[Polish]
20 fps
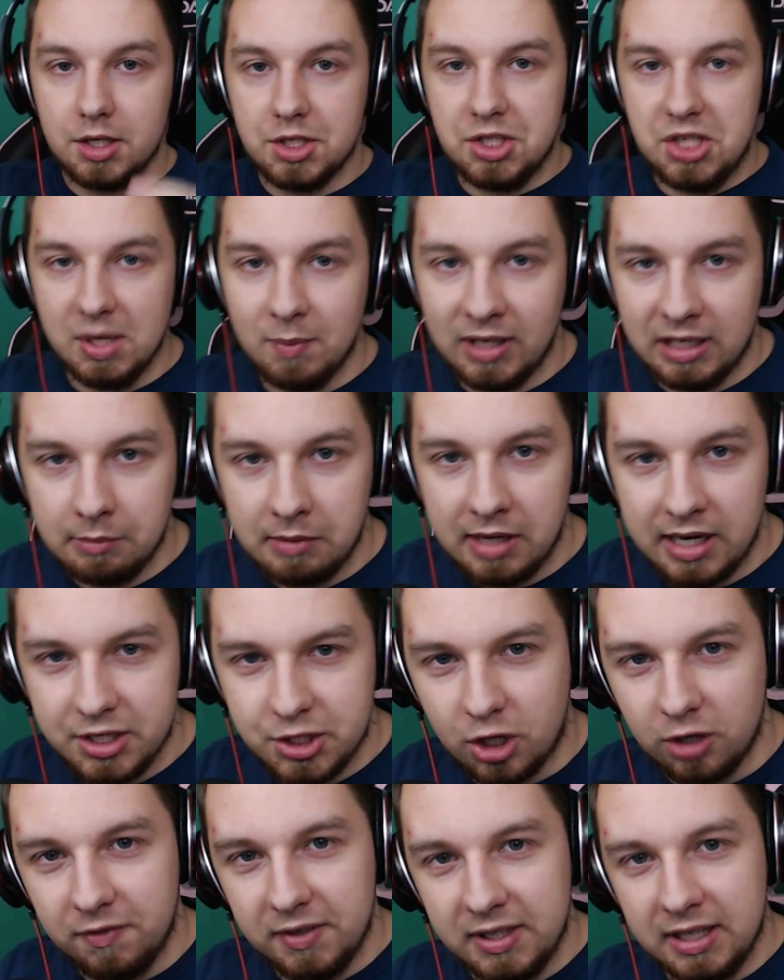Siema
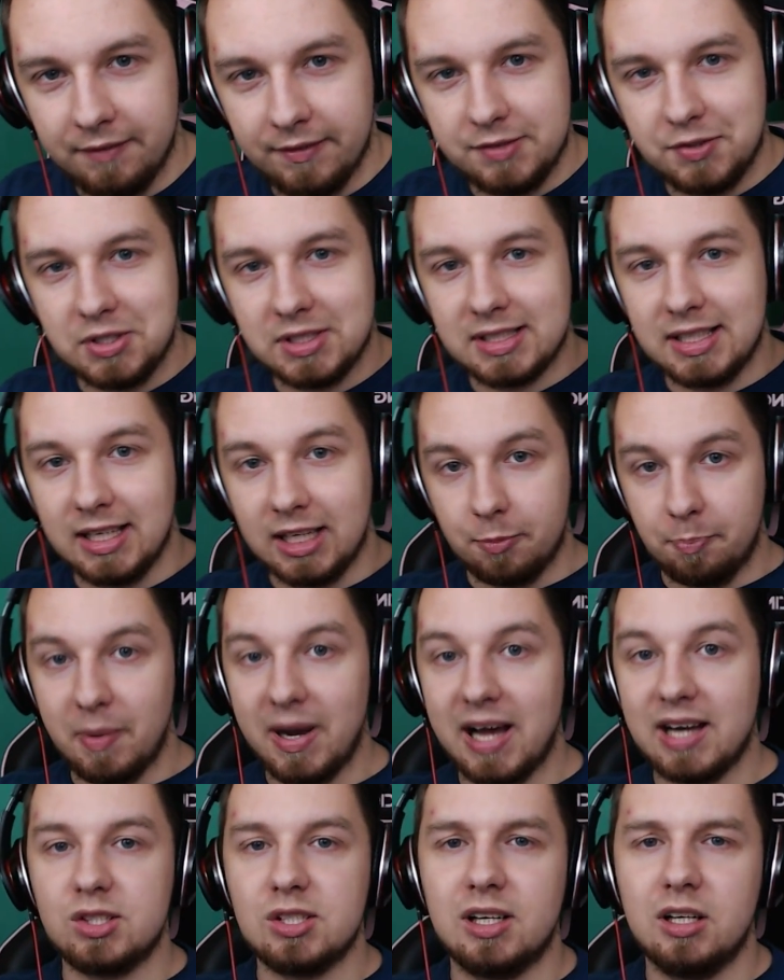maneczko, witam was wszystkich
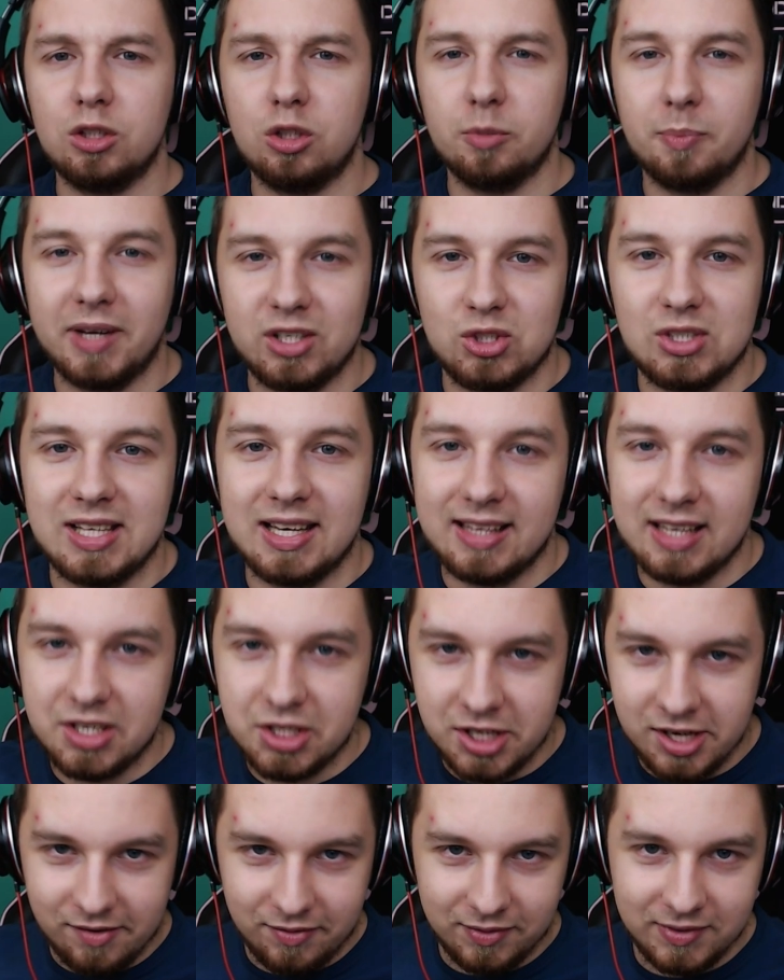bardzo, ale to bardzo
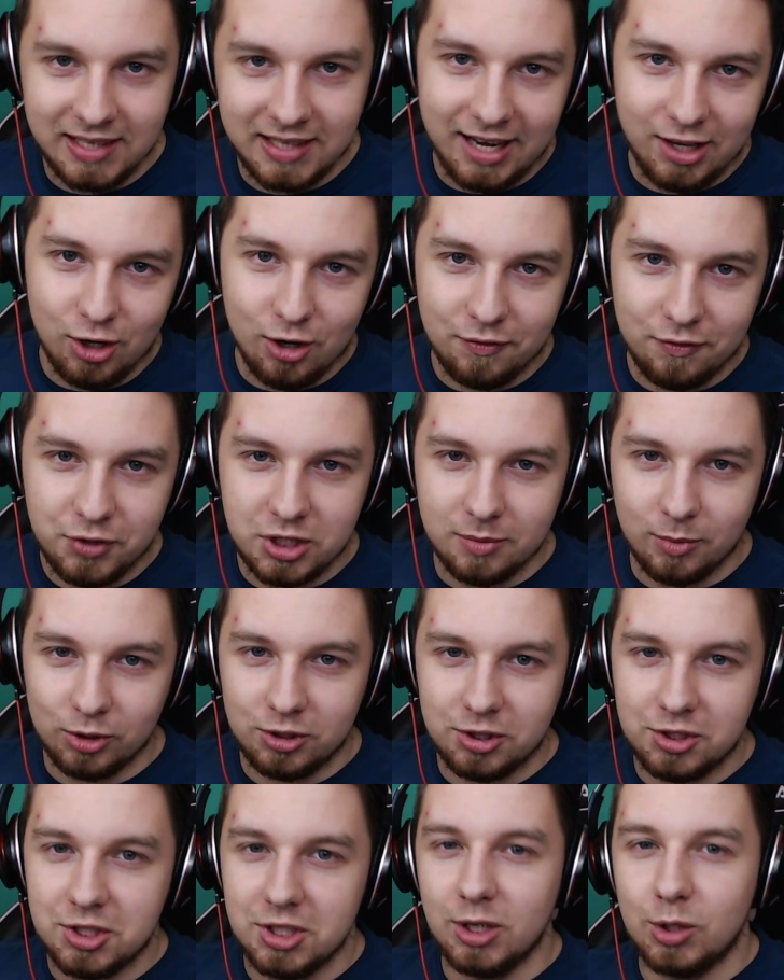serdecznie w najnowszym
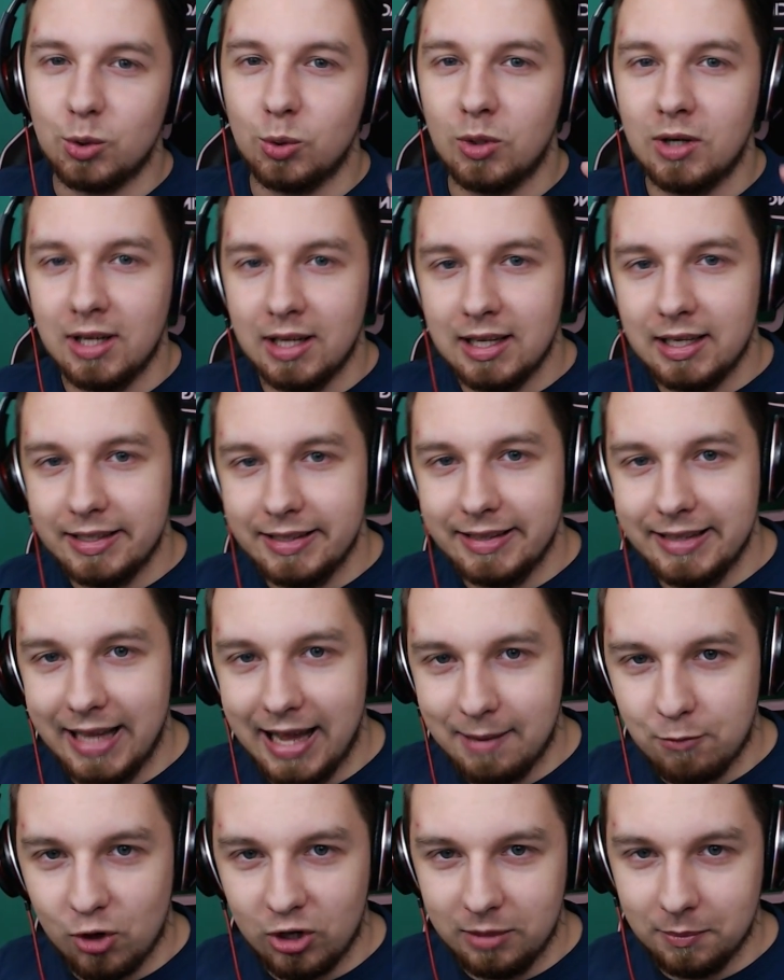odcinku
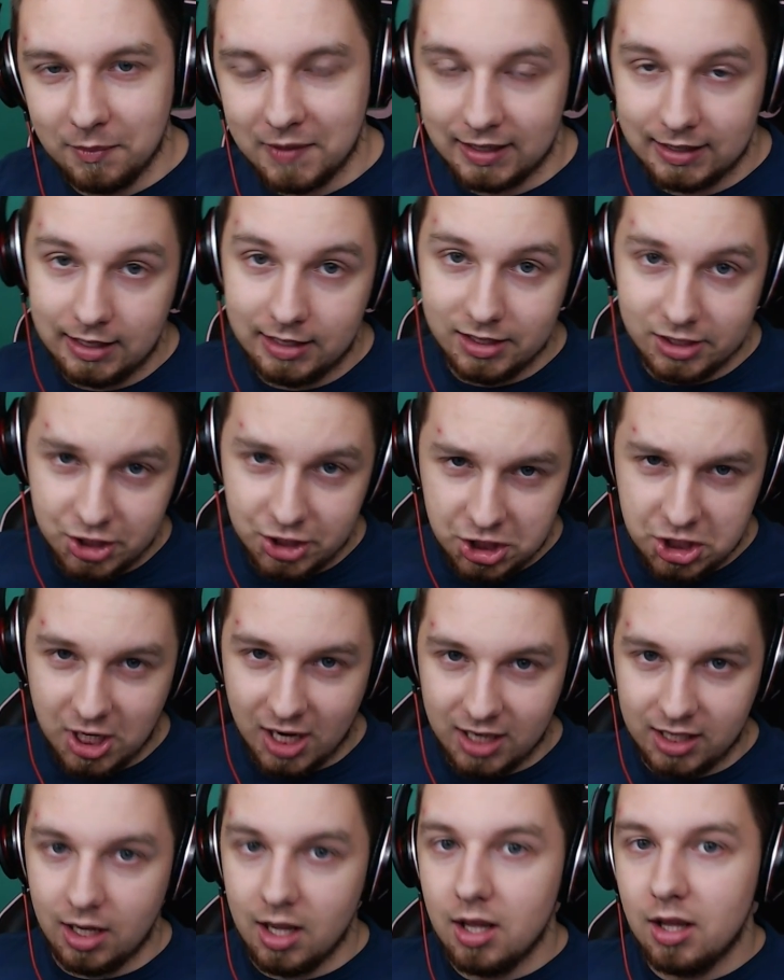na moim kanale.
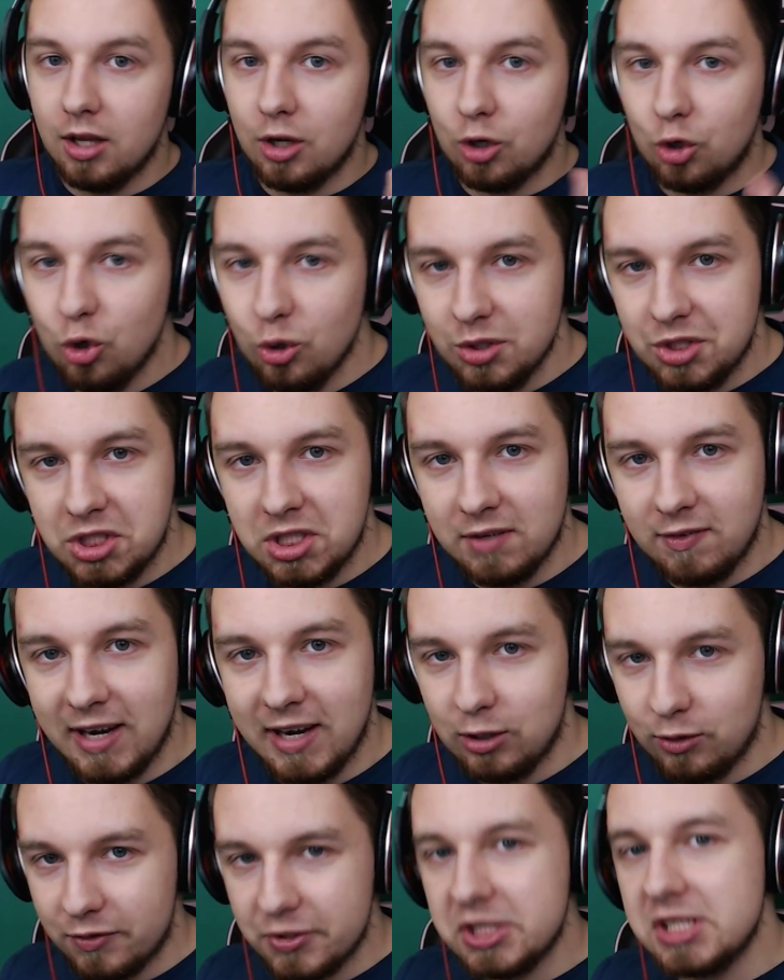Dzisiaj, ku
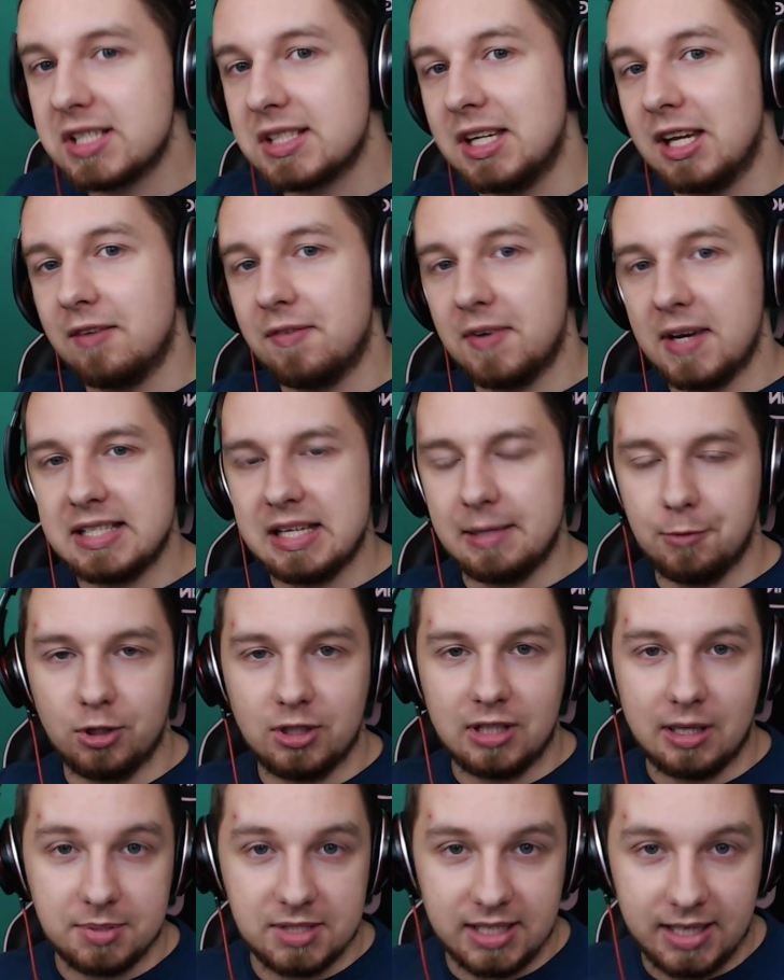zdziwieniu wszystkich, wracamy do
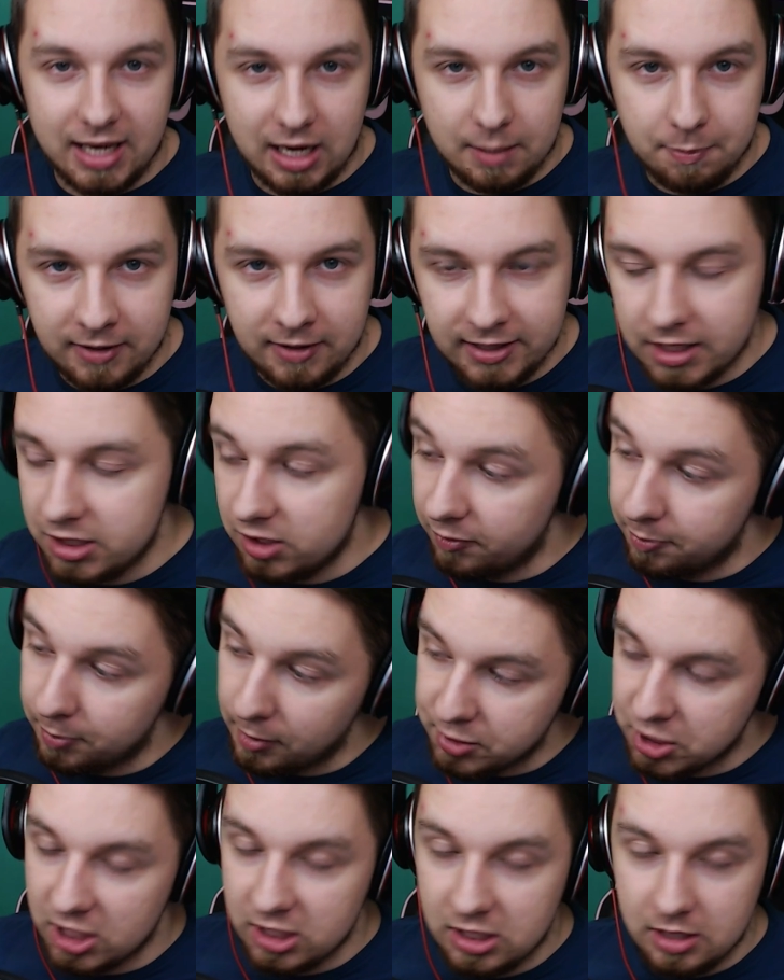Tapsa. Jak pamiętacie w
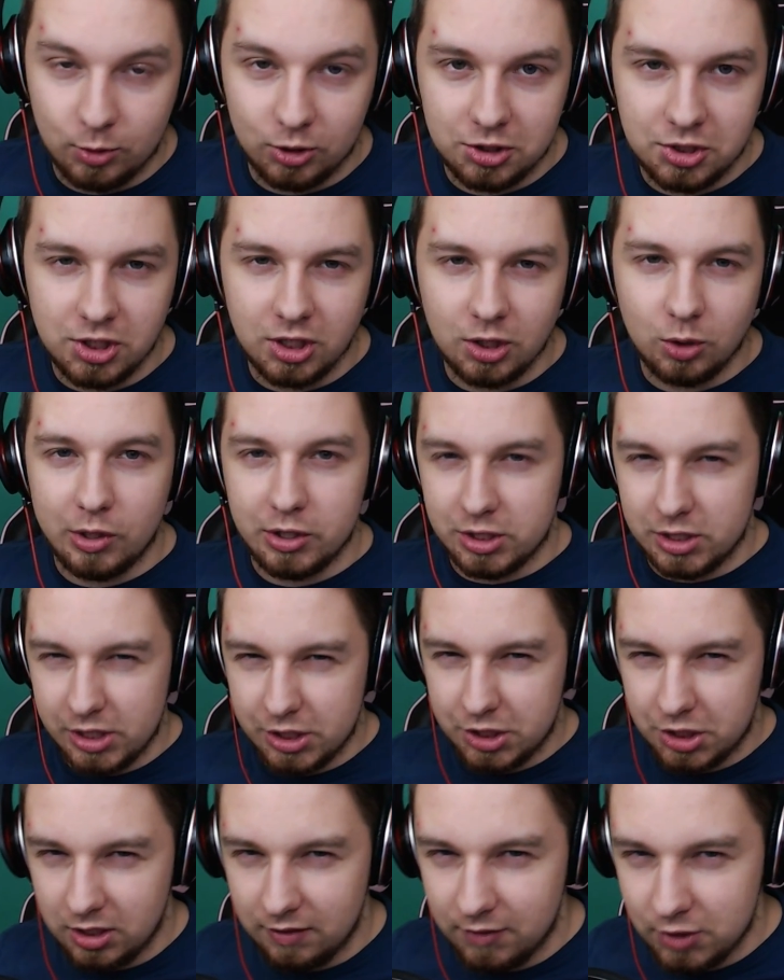poprzednim odcinku, jeżeli
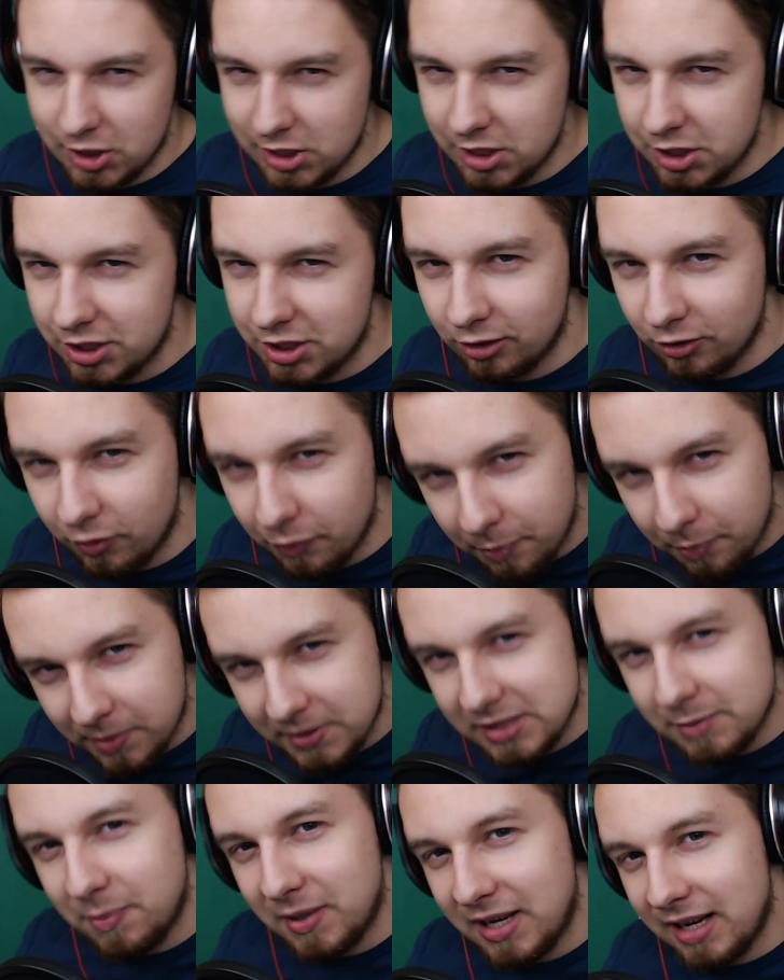jeszcze nie widzieliście, to
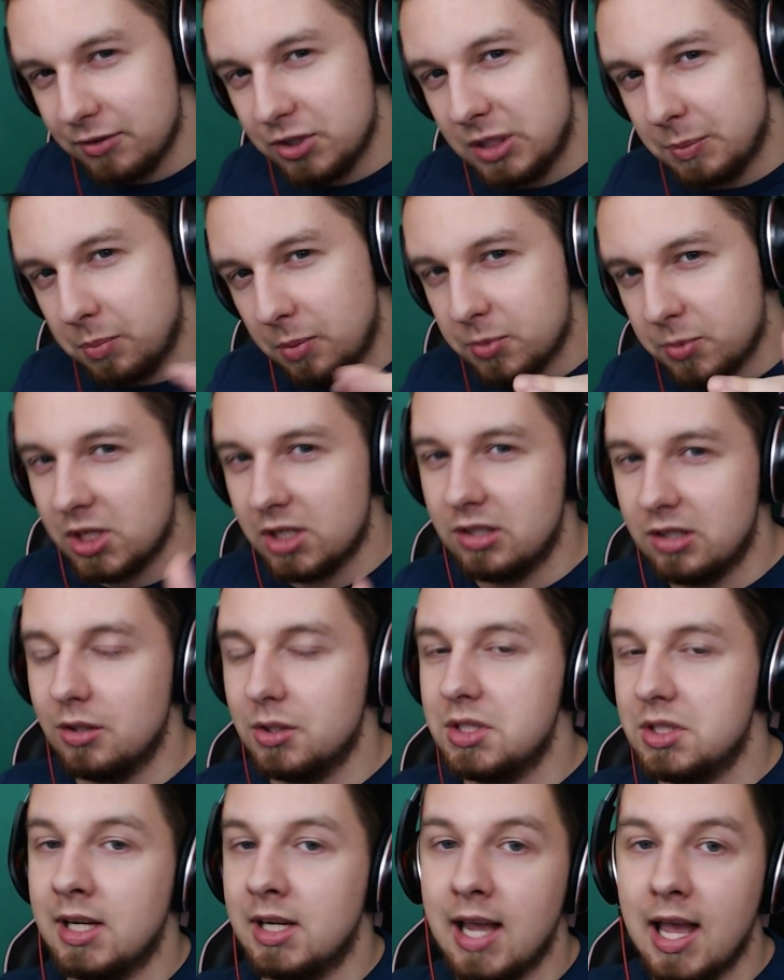sprawdźcie poprzedni
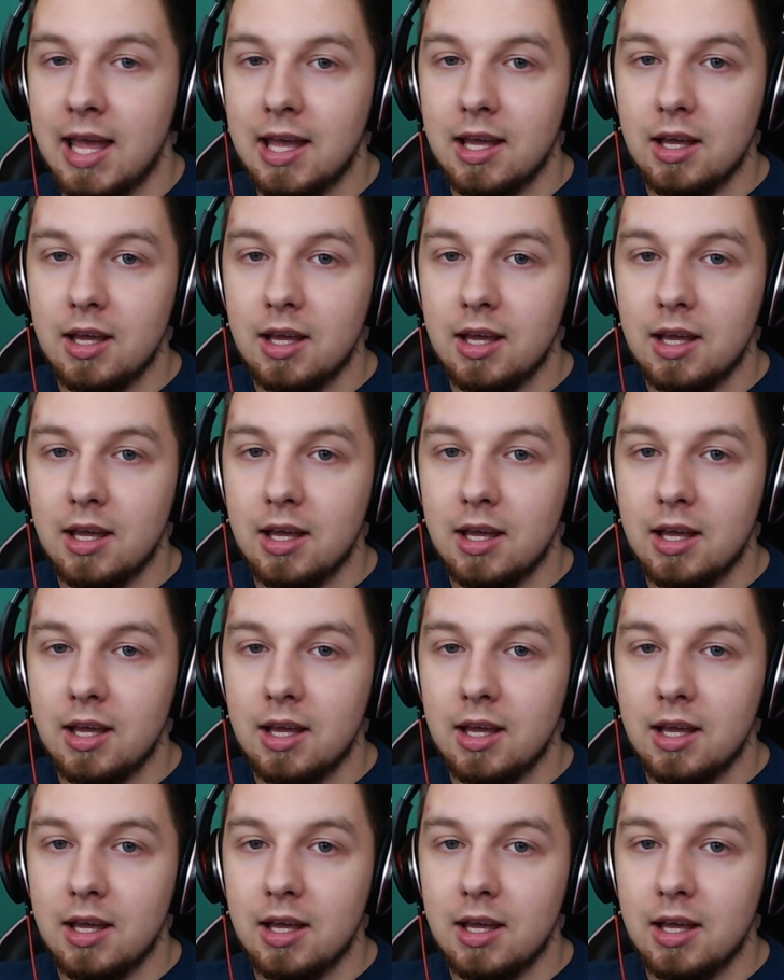odcinek.